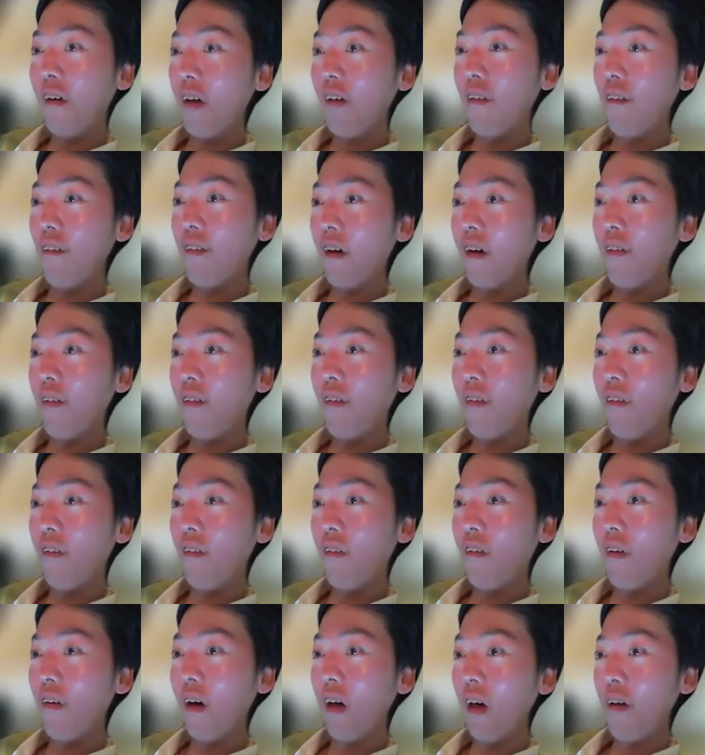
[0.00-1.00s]
いろんなそ
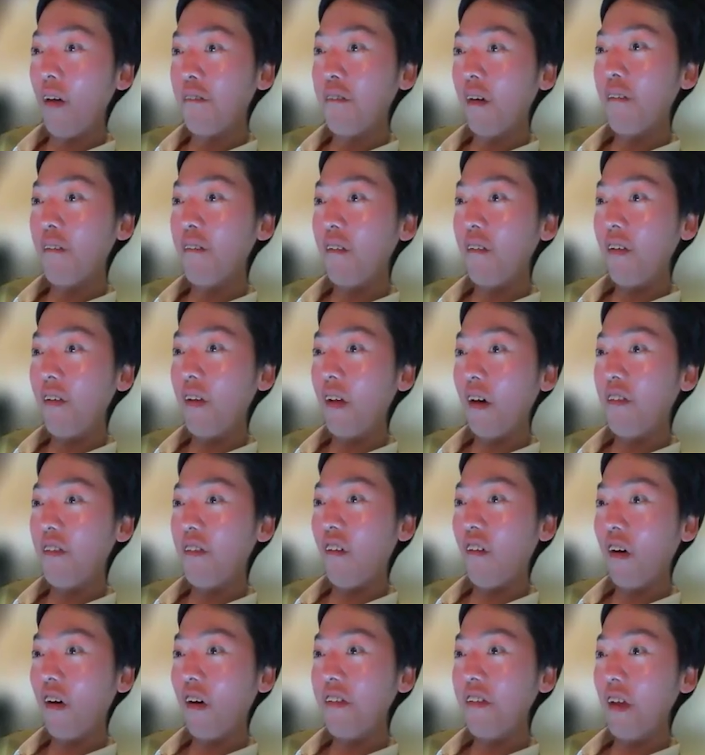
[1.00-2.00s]
の、まあ、メディアと
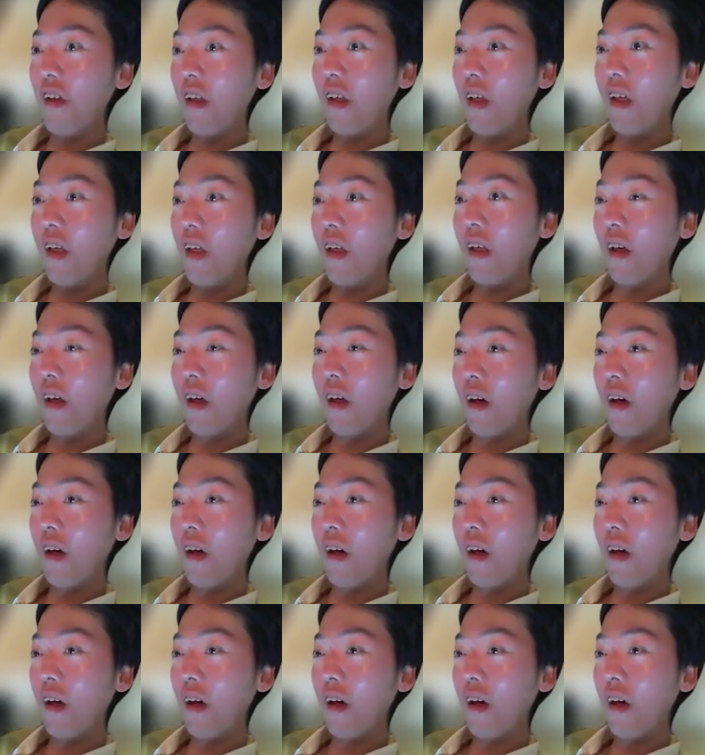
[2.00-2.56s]
かに、